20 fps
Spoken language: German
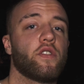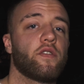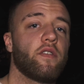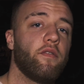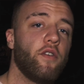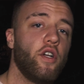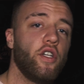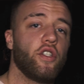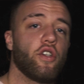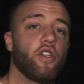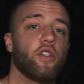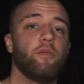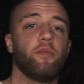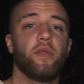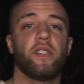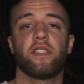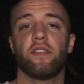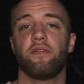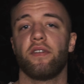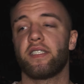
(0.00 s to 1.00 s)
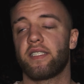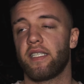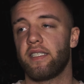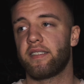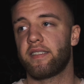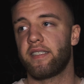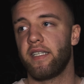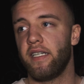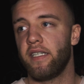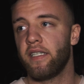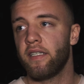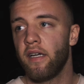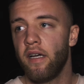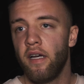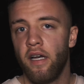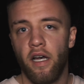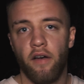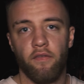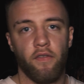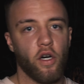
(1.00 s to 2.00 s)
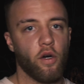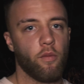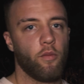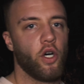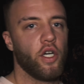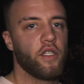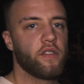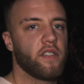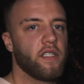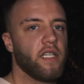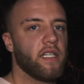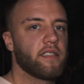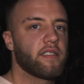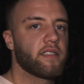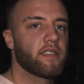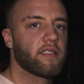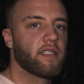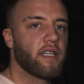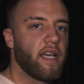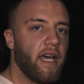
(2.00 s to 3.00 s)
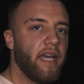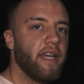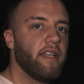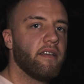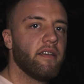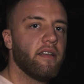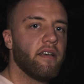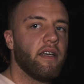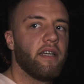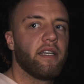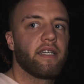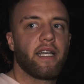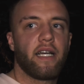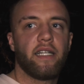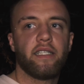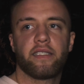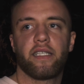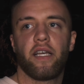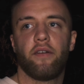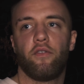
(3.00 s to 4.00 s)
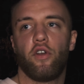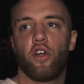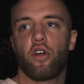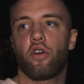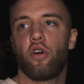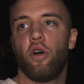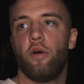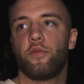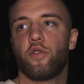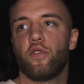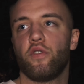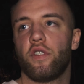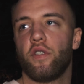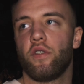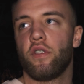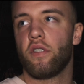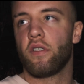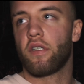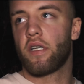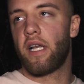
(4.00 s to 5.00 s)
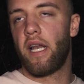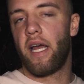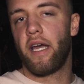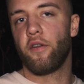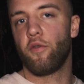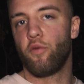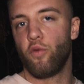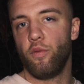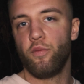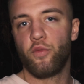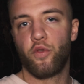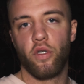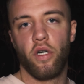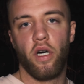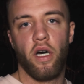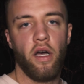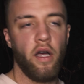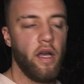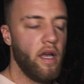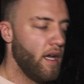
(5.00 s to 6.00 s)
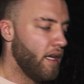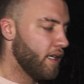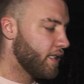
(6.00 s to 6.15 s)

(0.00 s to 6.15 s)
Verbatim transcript: Und zwar wollte ich euch ein bisschen was erzählen, warum heute jetzt kein ganzer Vlog kommt und die kleine Roomtour.